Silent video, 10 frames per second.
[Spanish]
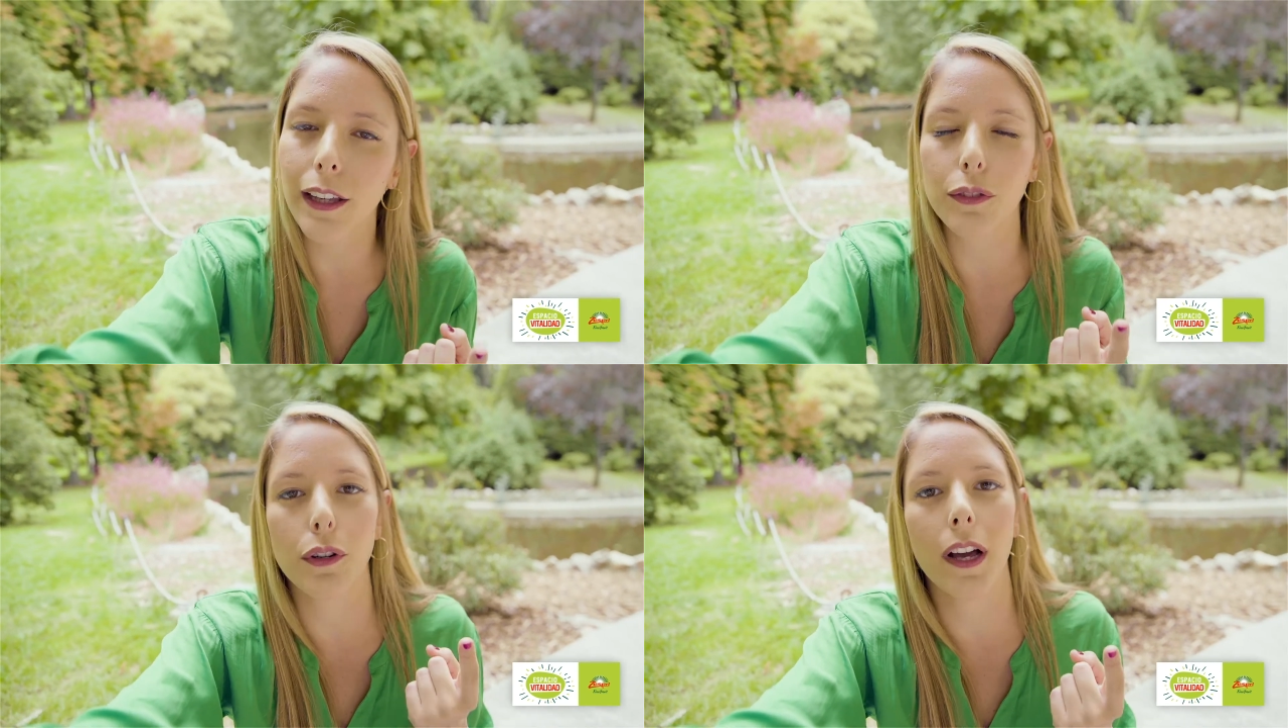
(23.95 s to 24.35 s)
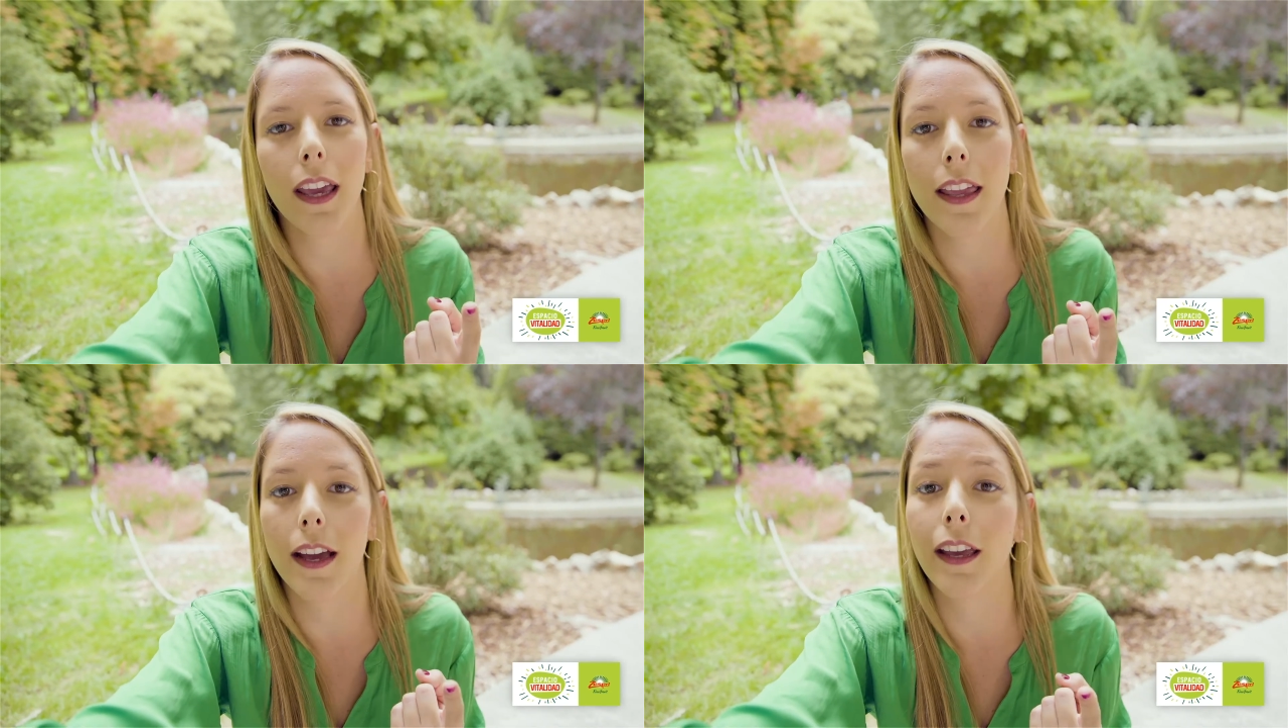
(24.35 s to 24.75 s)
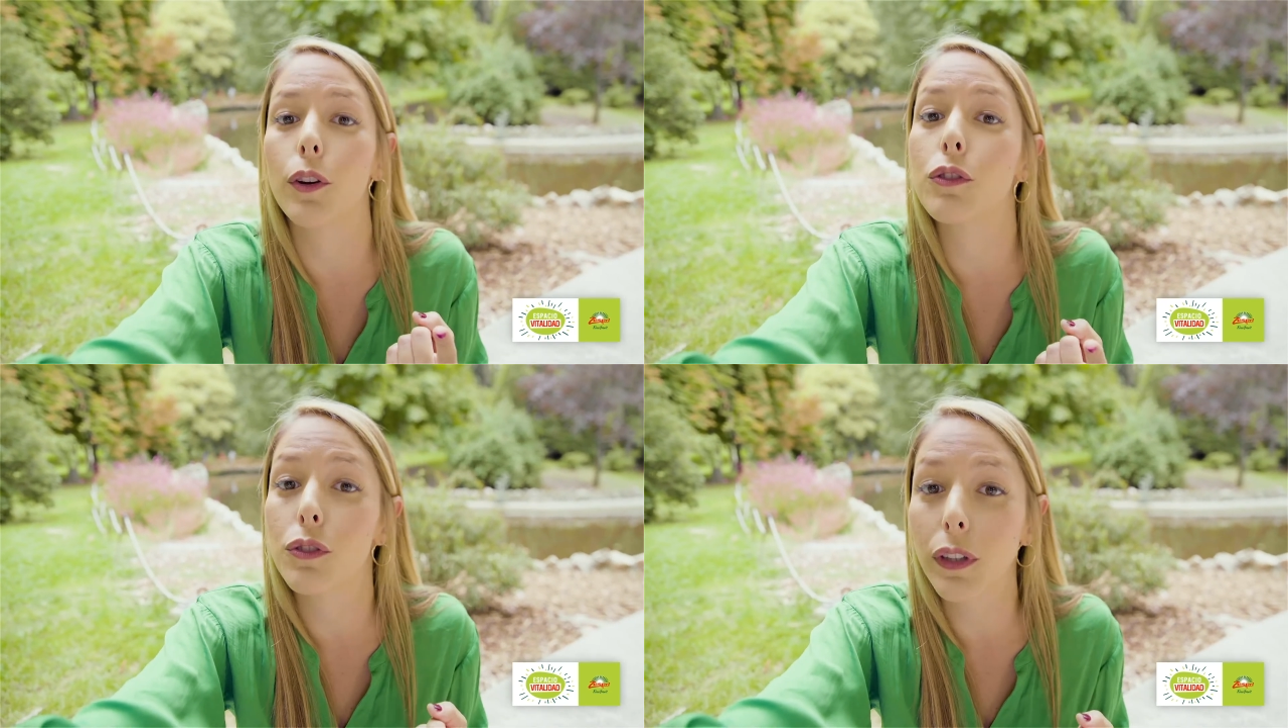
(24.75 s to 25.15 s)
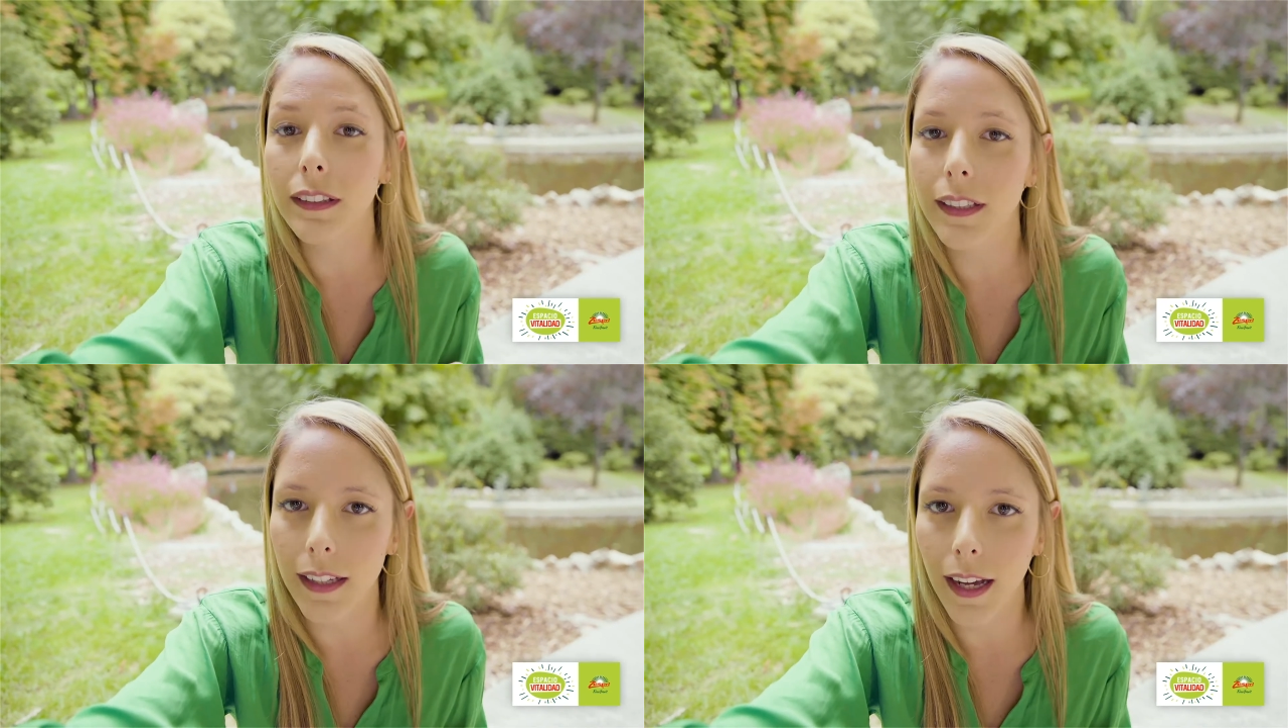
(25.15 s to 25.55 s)
que son aquellas que no son
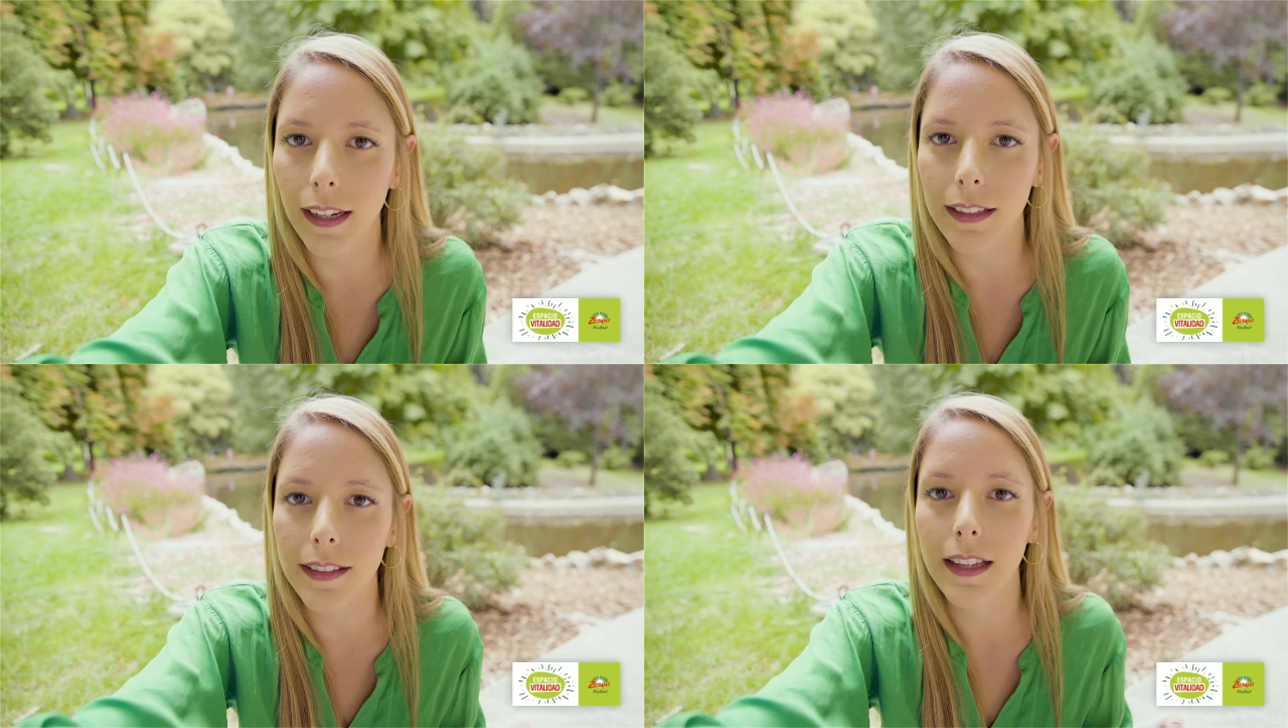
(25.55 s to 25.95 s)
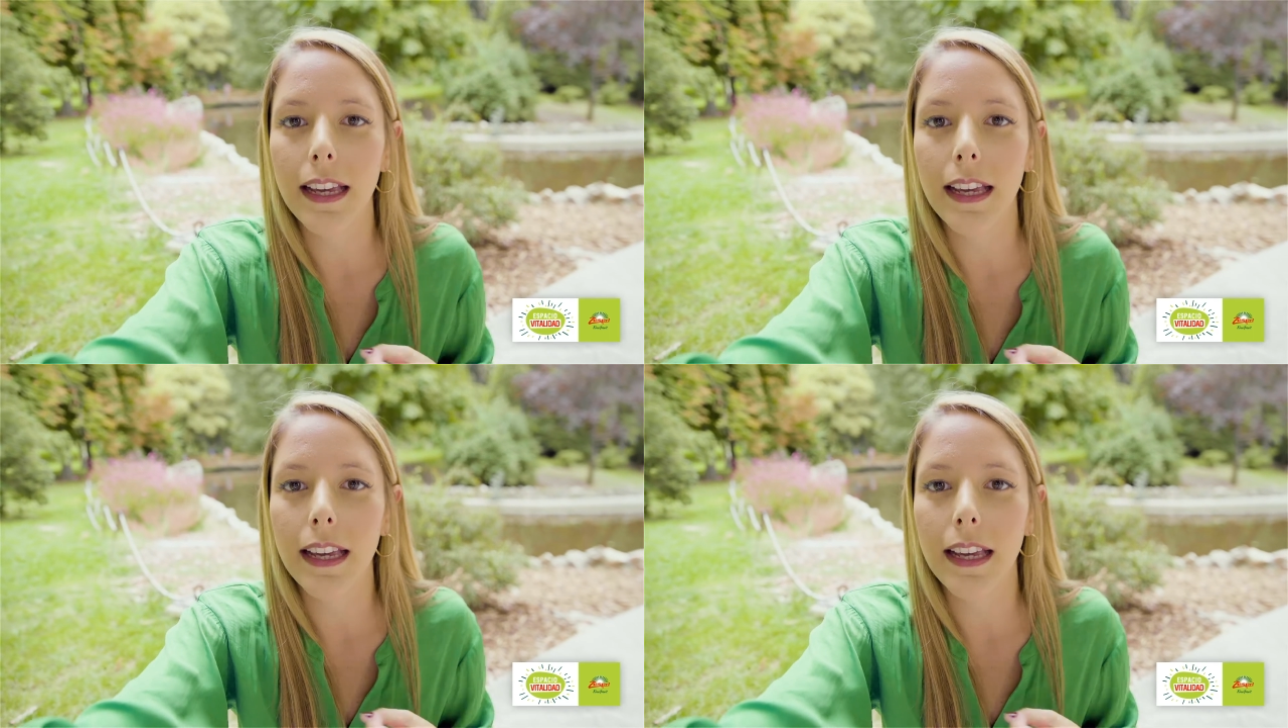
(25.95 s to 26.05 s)
integrales,